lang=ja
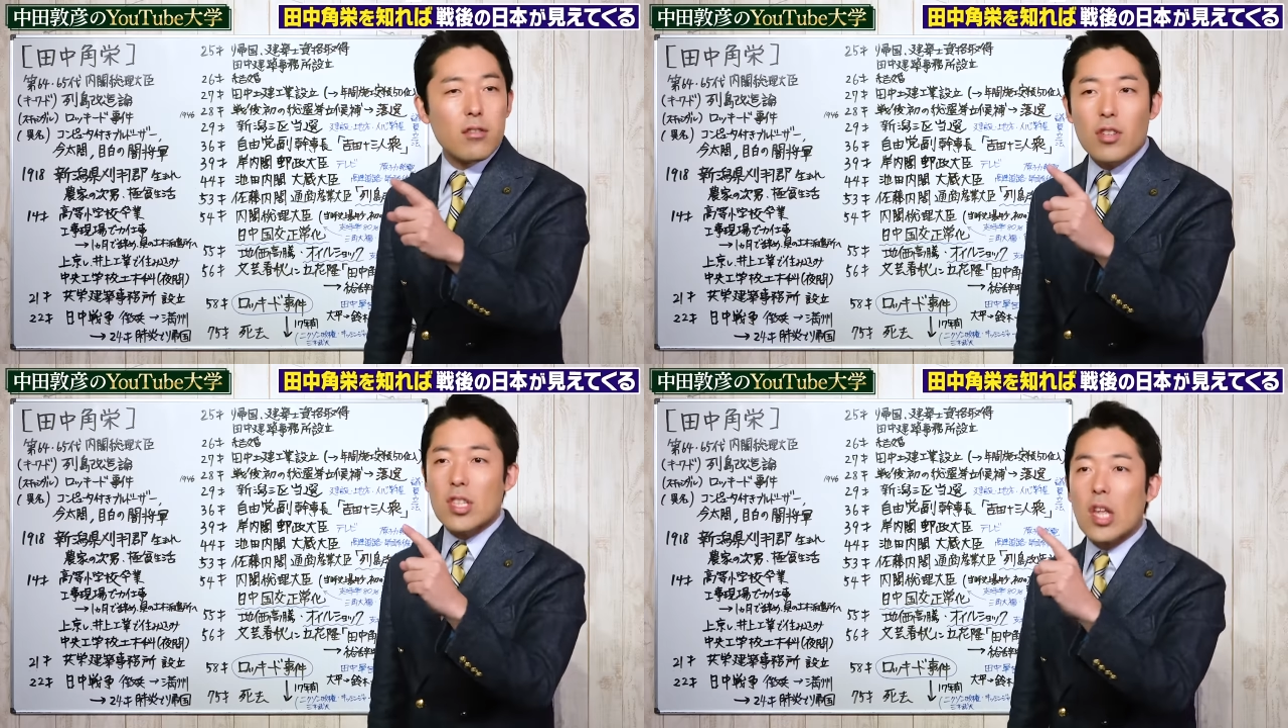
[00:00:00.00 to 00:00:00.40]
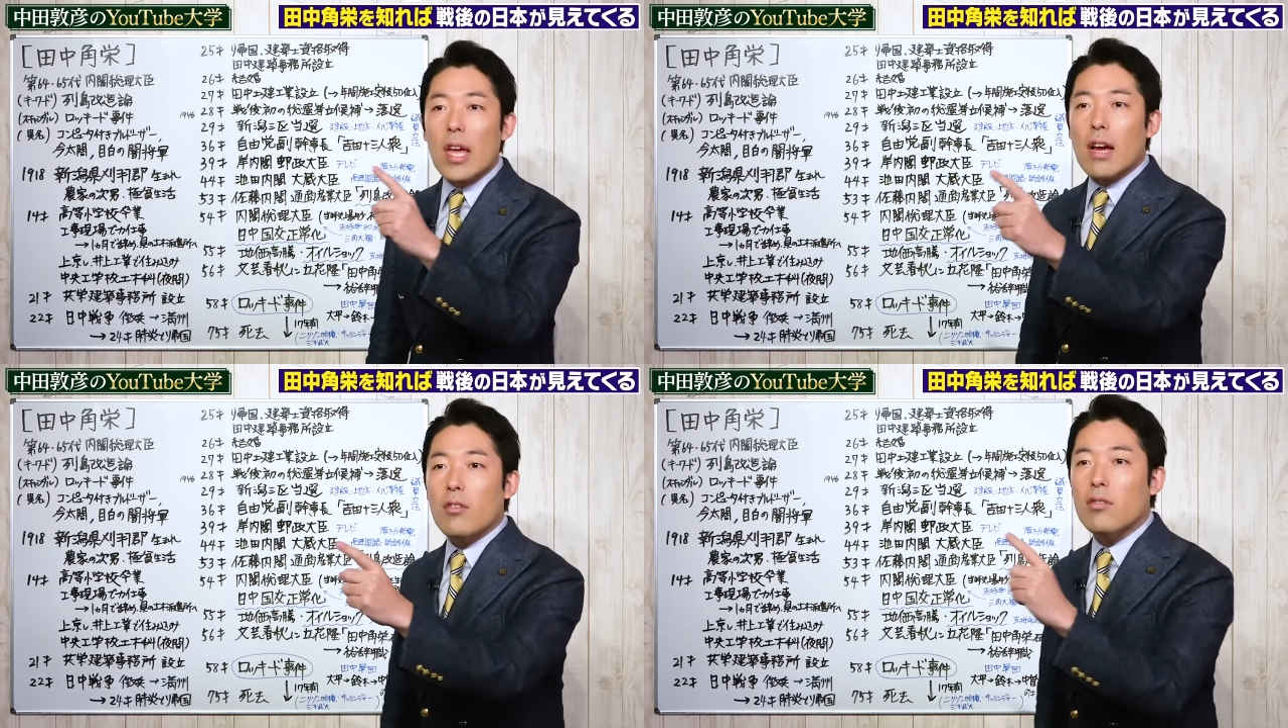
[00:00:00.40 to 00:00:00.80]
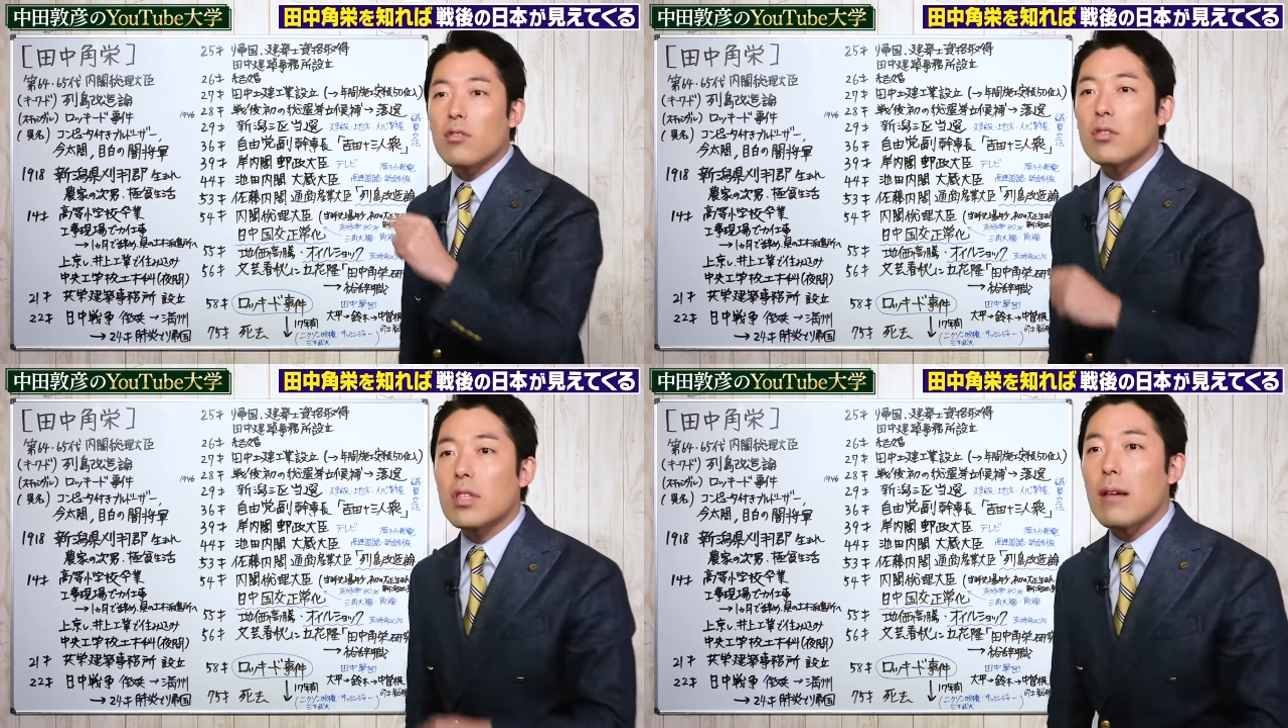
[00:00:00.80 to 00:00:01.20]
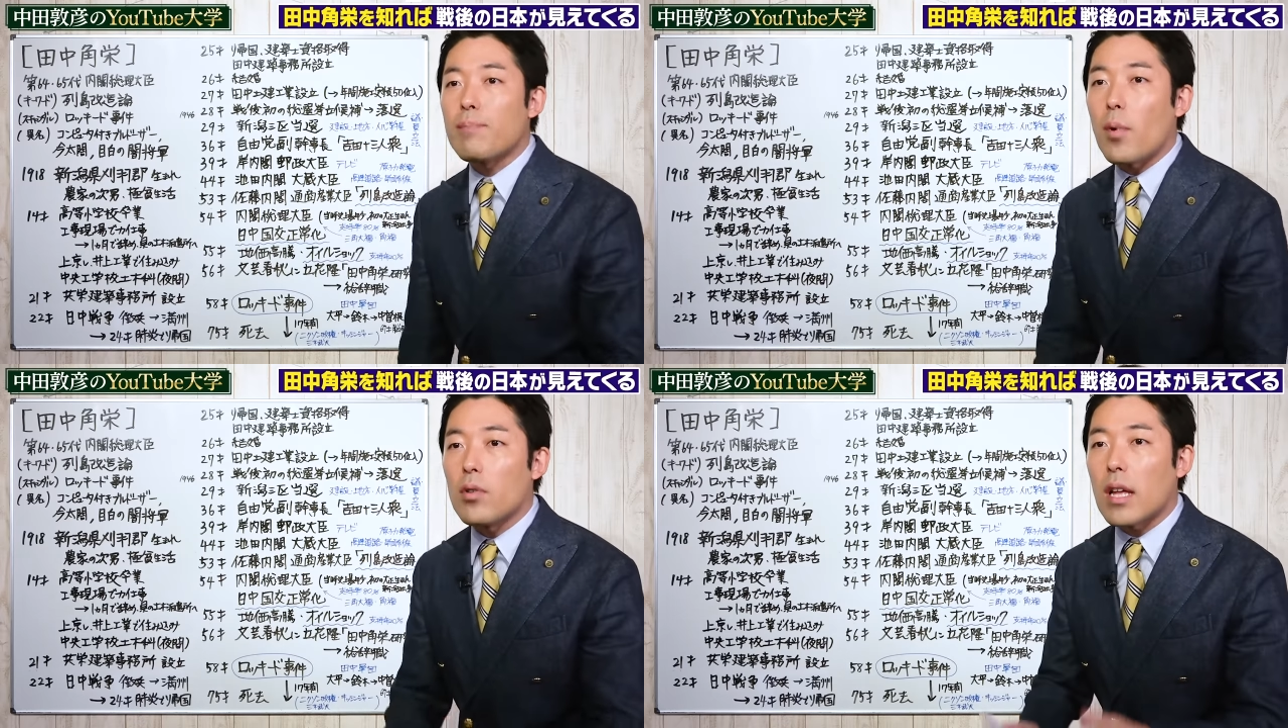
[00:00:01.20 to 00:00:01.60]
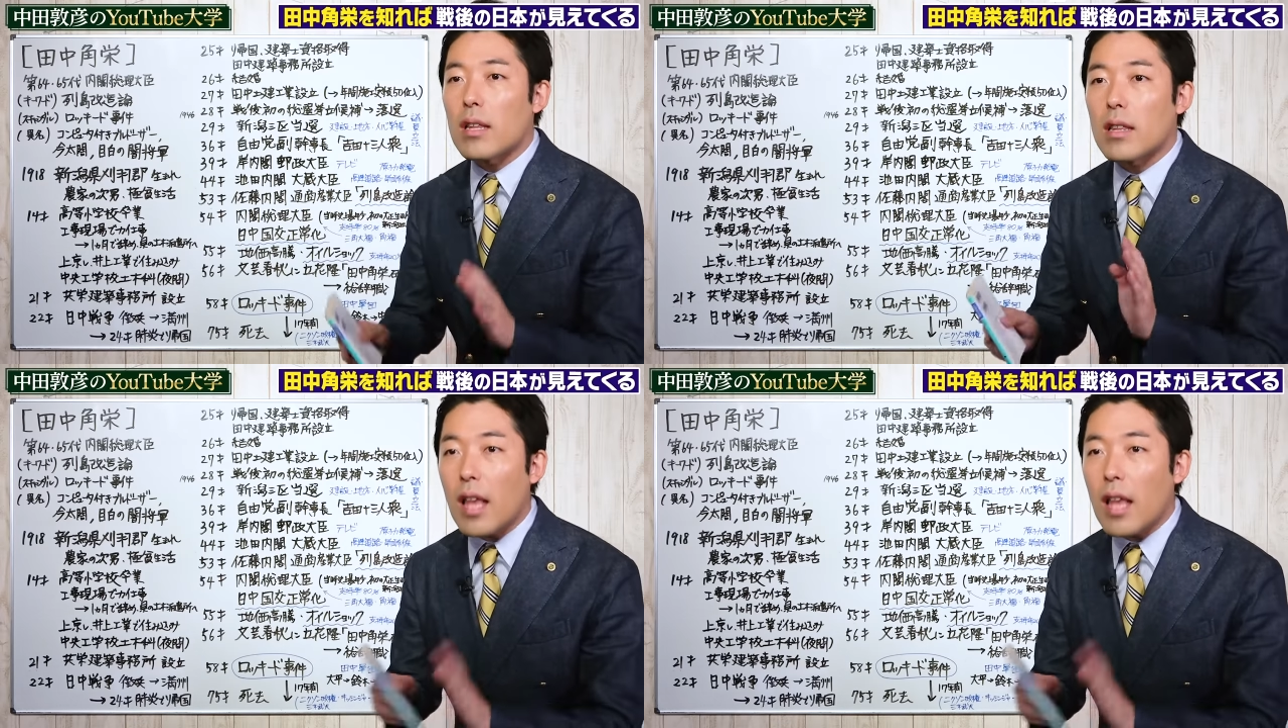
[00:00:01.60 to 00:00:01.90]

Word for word: その否定派の急先鋒だっ